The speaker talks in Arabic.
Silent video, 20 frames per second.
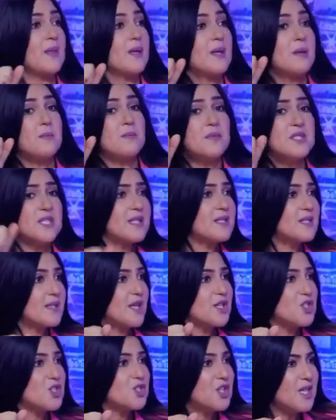مشيت
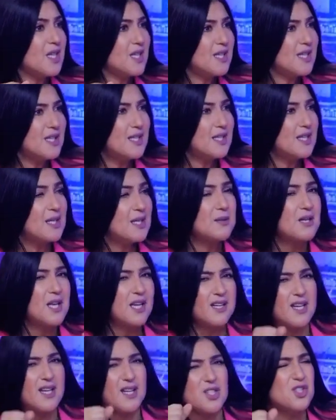كنجري
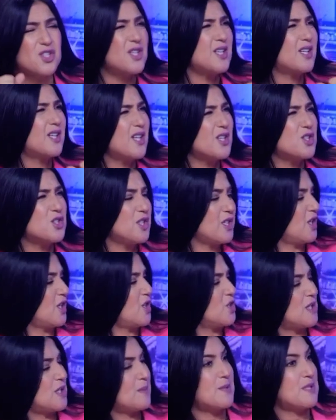كنجري كنجري
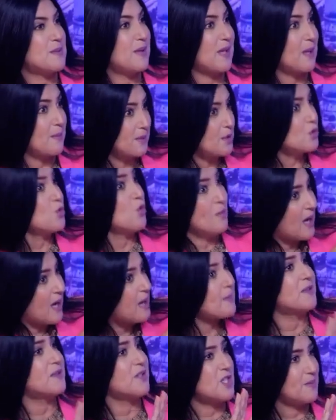كنجري باش ما يقبضنيش وما
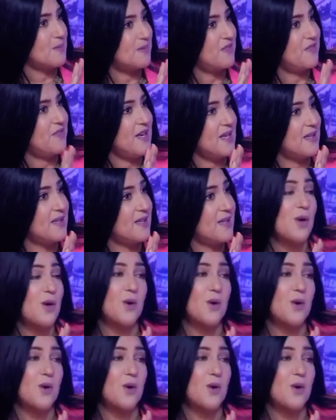قبضنيش بالفعل